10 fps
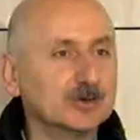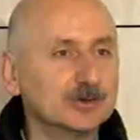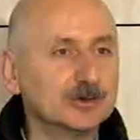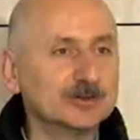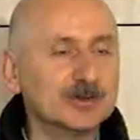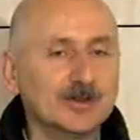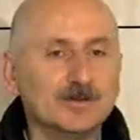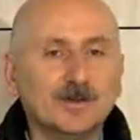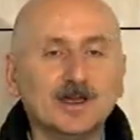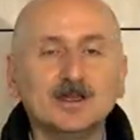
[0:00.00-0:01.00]
oluyoruz
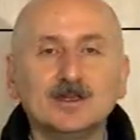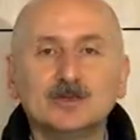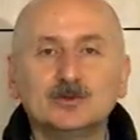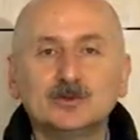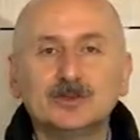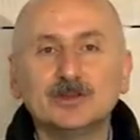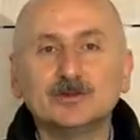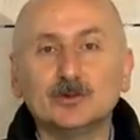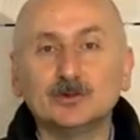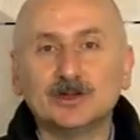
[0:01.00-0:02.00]
ve
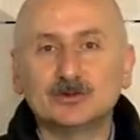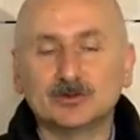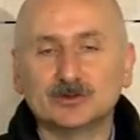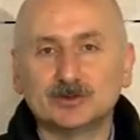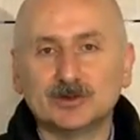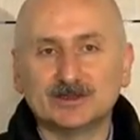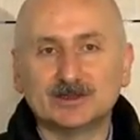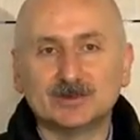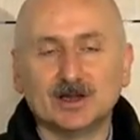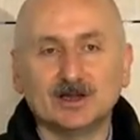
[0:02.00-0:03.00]
Türkiye'nin önünü açıyoruz bu
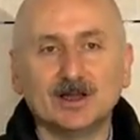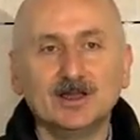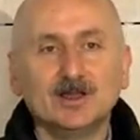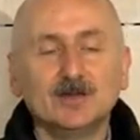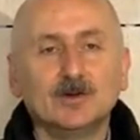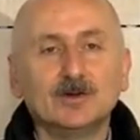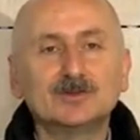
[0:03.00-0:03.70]
yatırımlarla. O